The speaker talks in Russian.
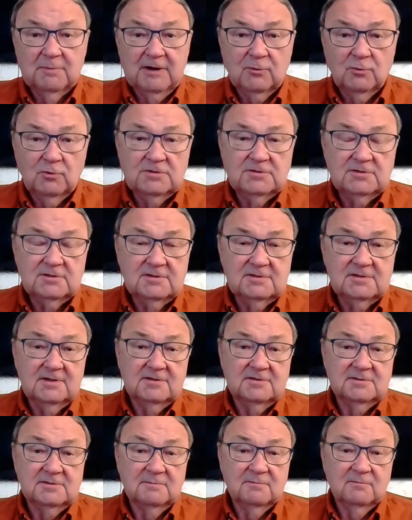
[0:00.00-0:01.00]
бороться с
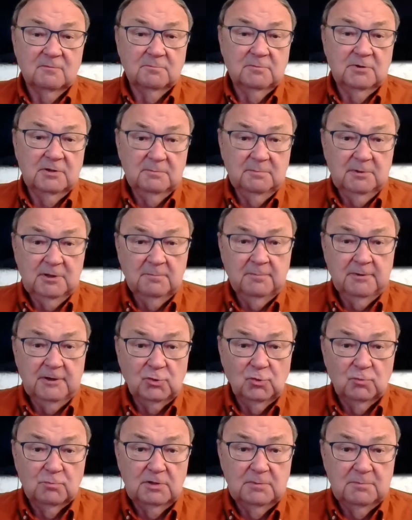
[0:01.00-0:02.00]
этим, был, был
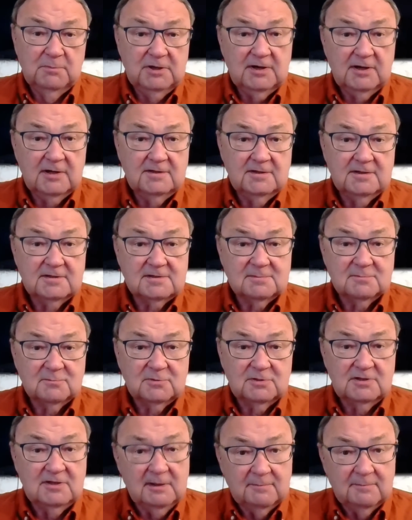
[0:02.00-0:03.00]
придуман
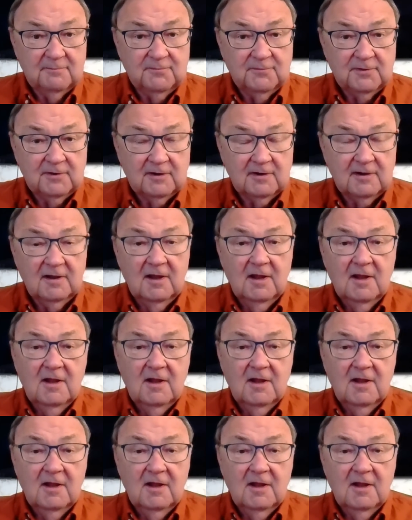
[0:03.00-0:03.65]
механизм демпфера.